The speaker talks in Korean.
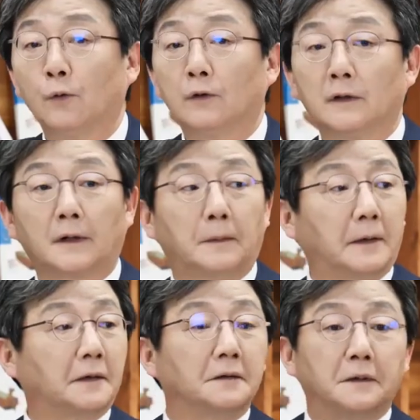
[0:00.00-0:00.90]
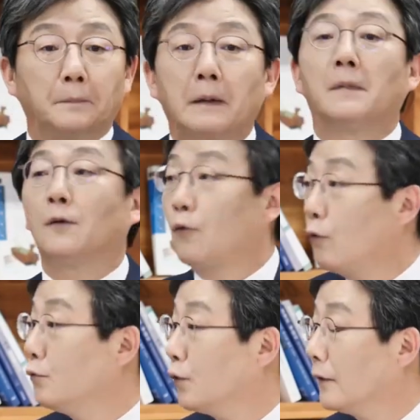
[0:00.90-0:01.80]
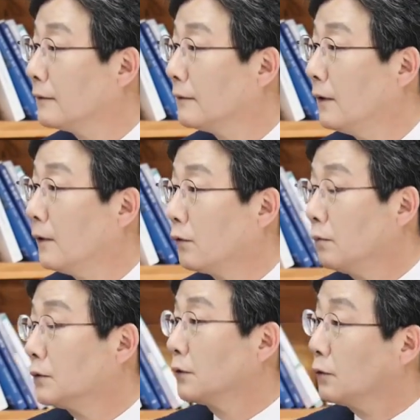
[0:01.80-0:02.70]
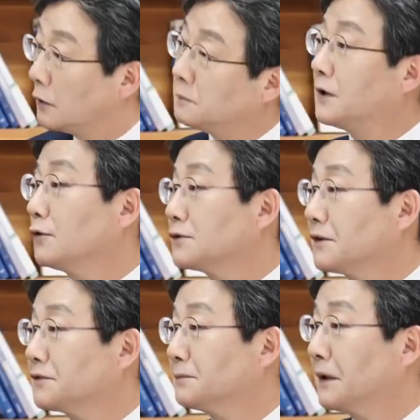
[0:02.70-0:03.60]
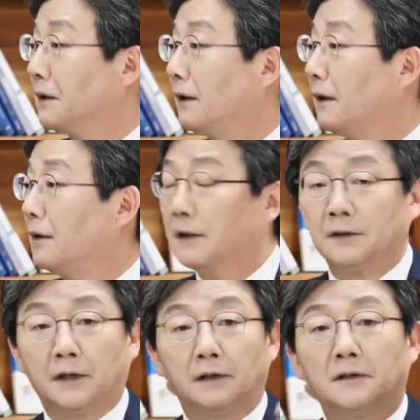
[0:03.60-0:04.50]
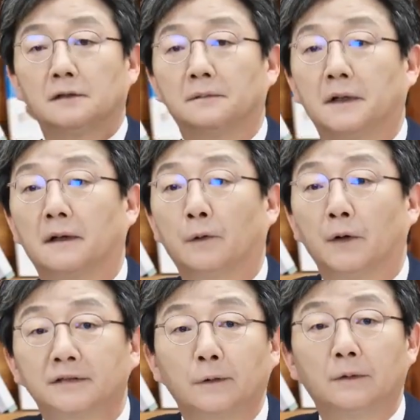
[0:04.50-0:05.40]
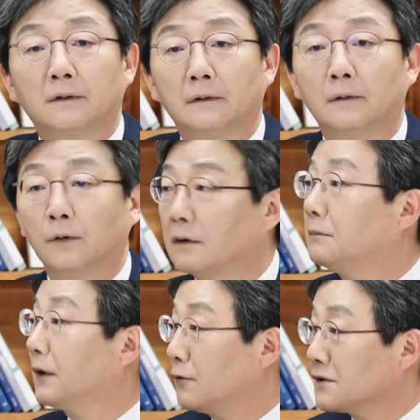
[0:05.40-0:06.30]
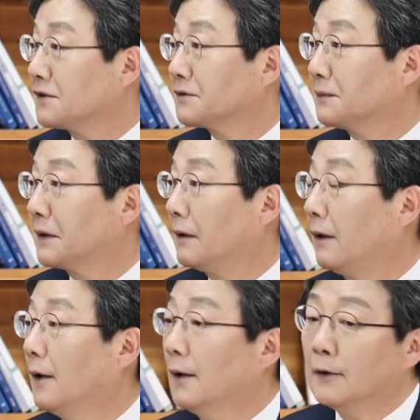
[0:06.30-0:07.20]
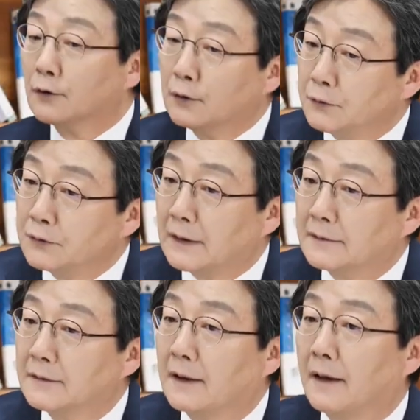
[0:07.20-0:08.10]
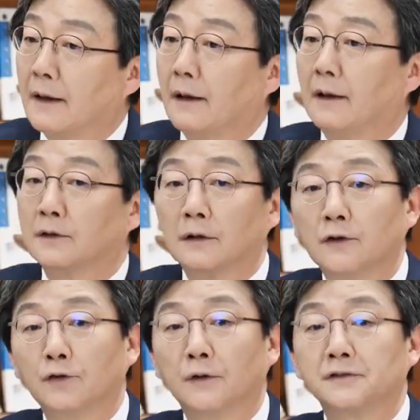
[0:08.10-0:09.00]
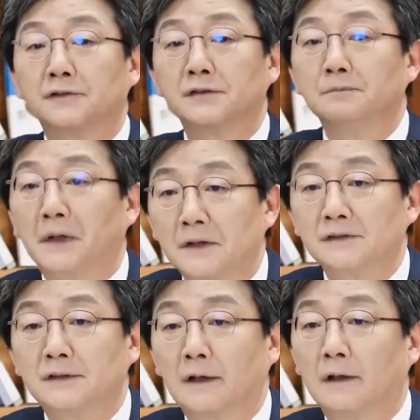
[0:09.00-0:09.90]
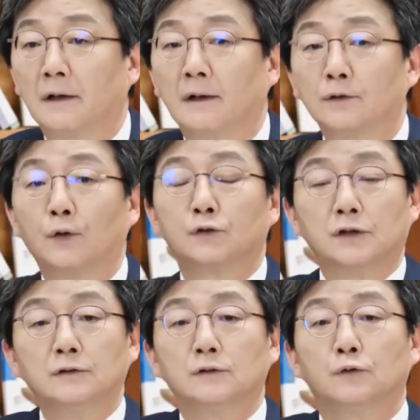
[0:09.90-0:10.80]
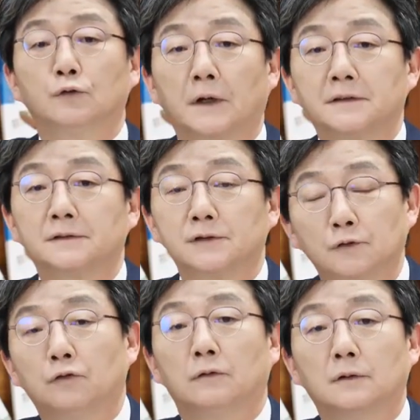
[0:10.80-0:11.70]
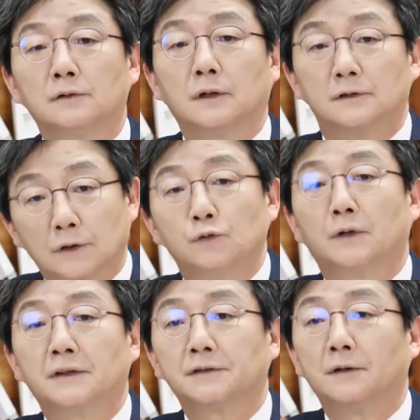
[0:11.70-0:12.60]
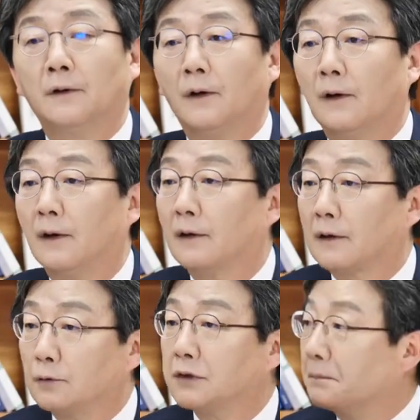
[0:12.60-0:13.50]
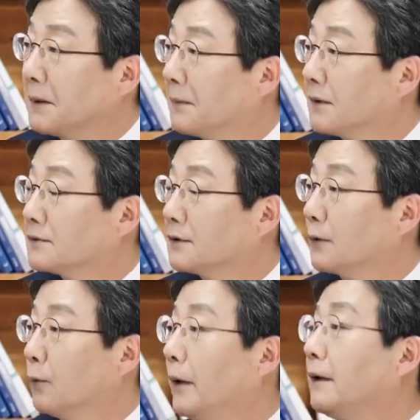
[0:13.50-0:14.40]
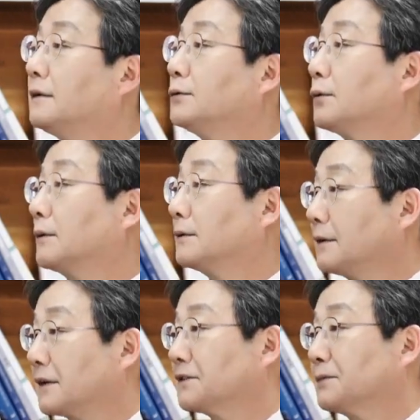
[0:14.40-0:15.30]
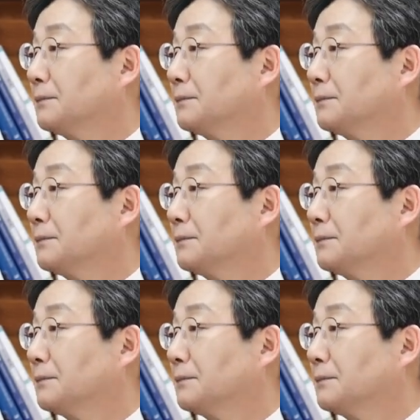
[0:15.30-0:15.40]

우리나라에 예컨대 100만 공무원, 공무원들 월급 나오지 않습니까? 대기업의 회사원들 월급 나오지 않습니까? 그분들한테 경기도에서 10만 원씩 또 전국에, 전국, 전국에서 가구당 100만 원씩 왜 그 돈을 그렇게